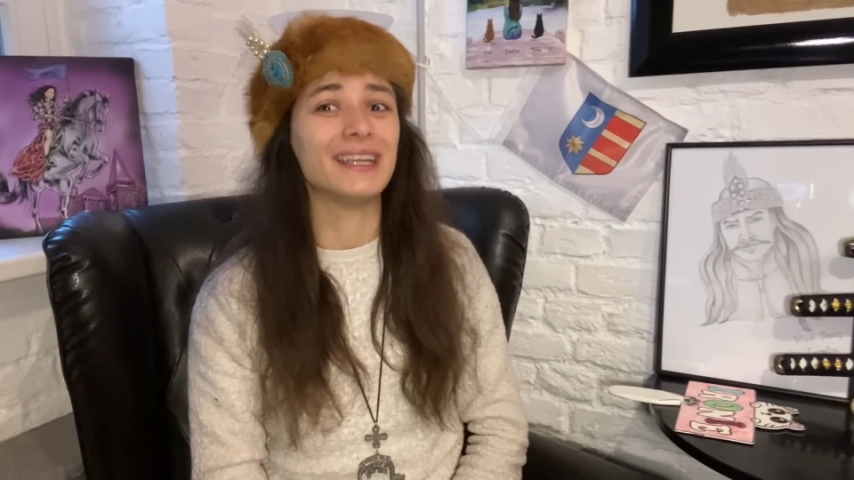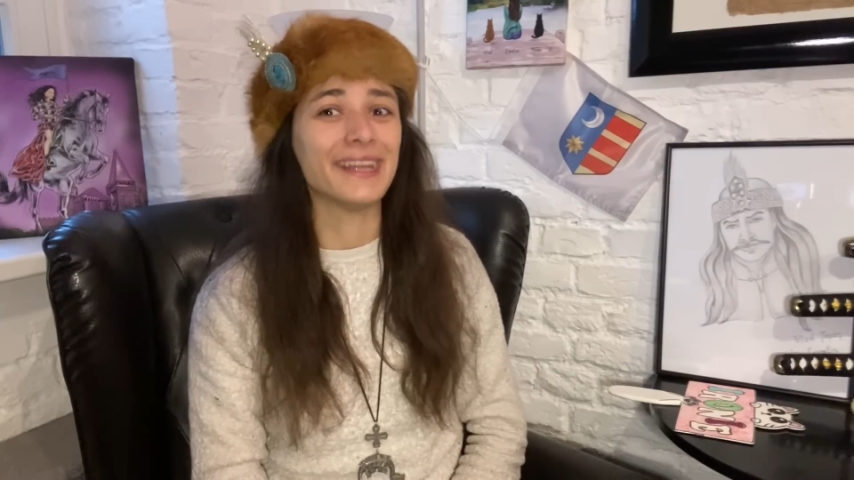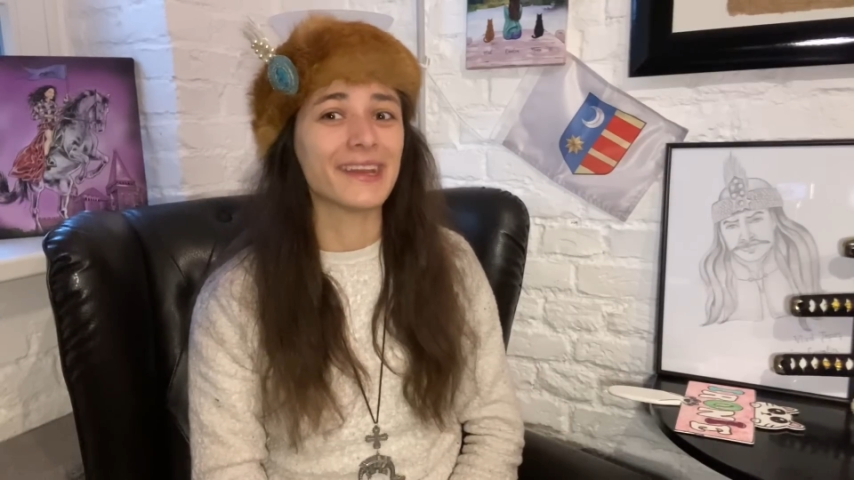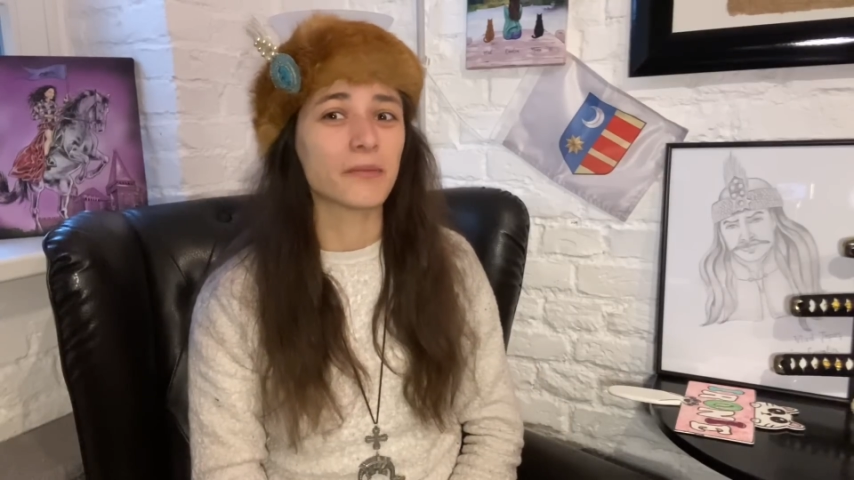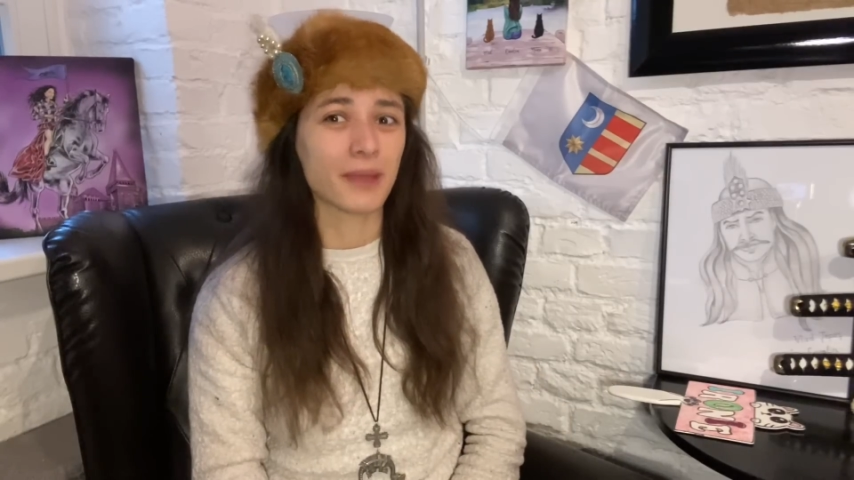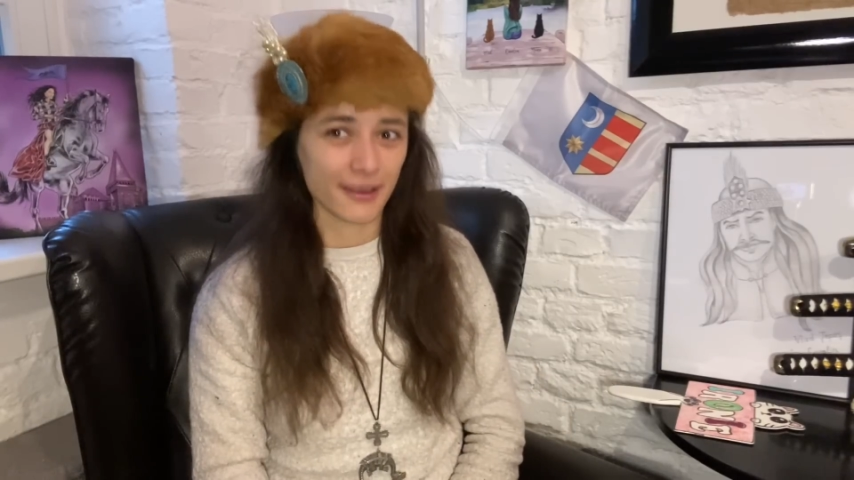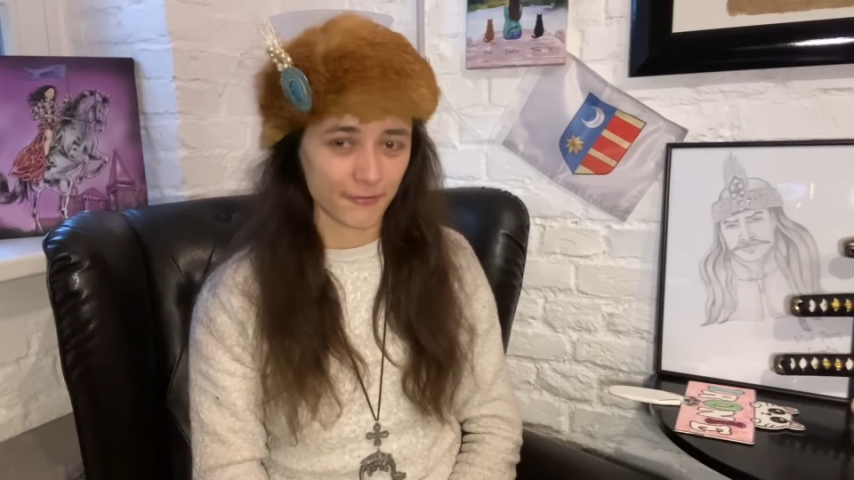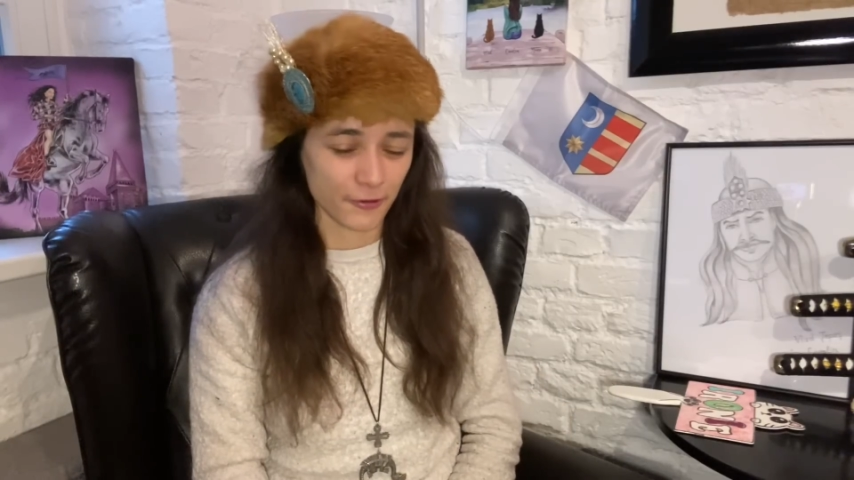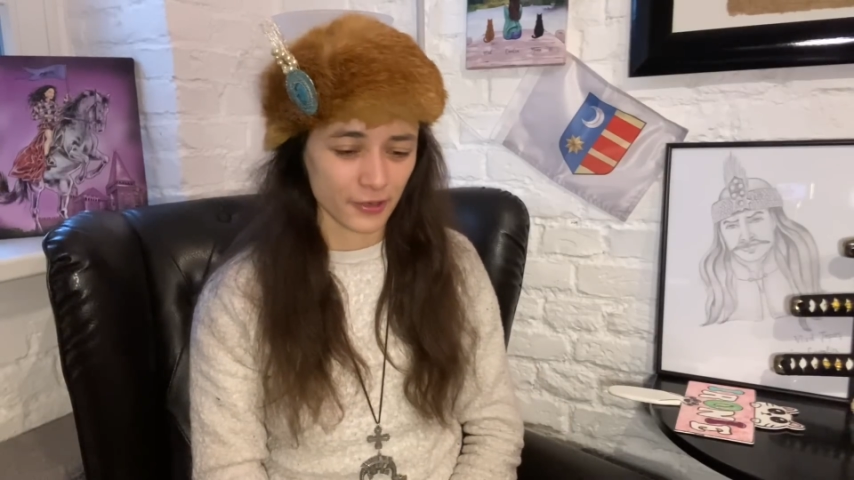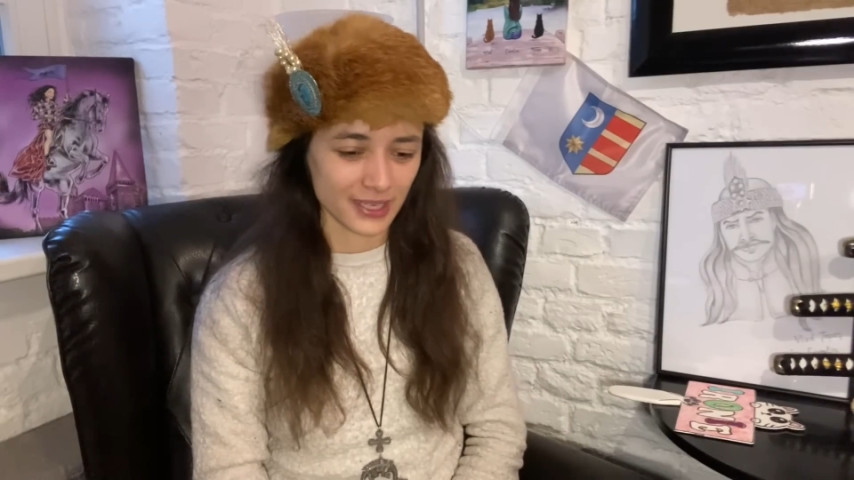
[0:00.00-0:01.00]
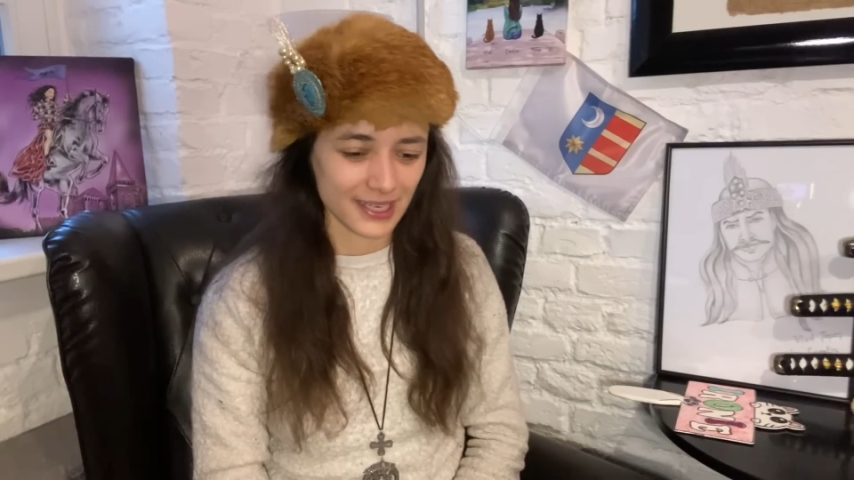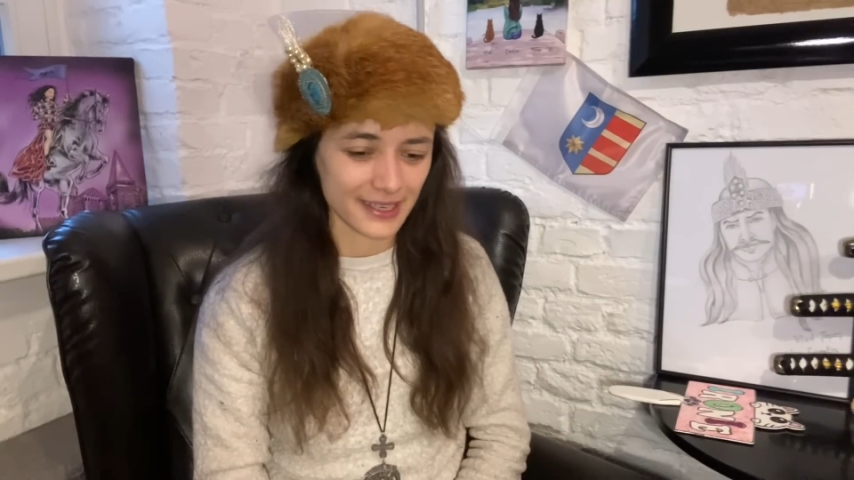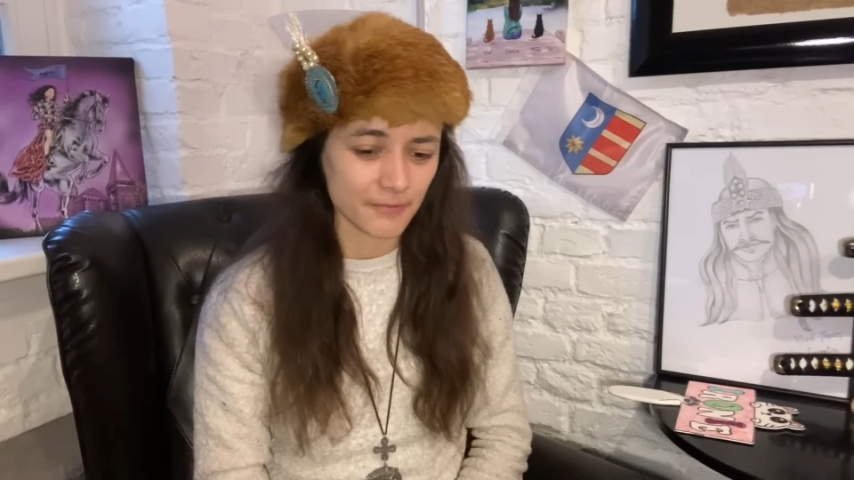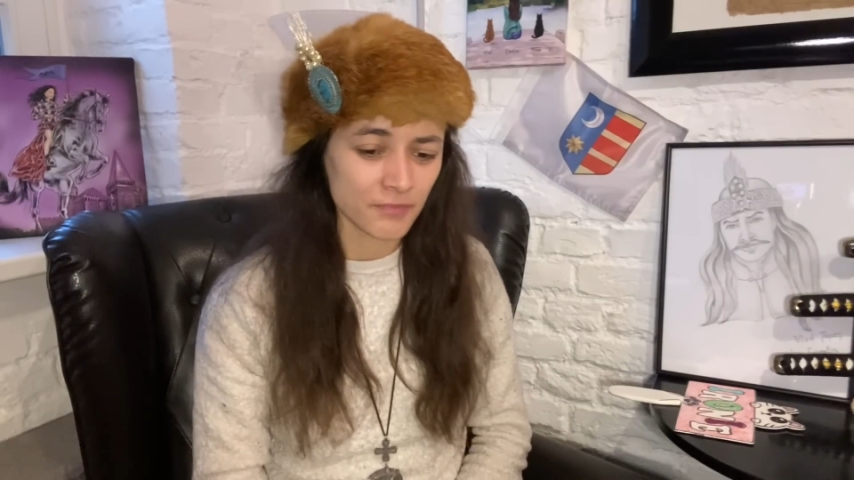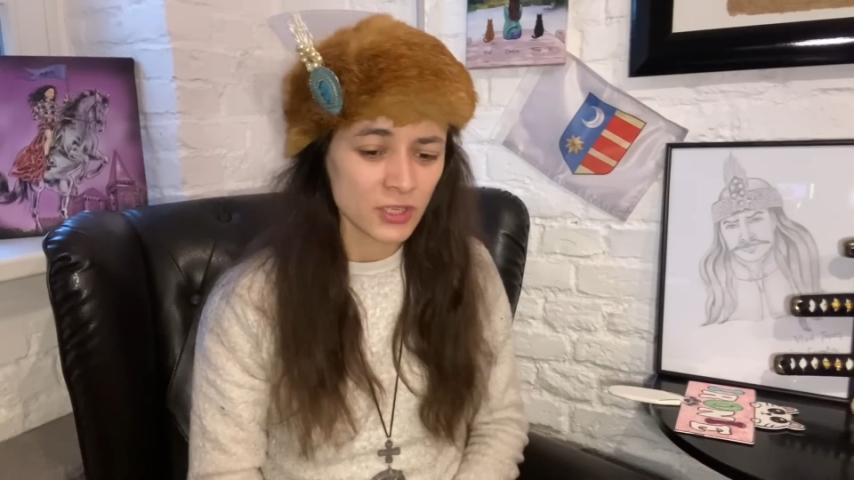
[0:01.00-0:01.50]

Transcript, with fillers: nicht mehr erforderlich.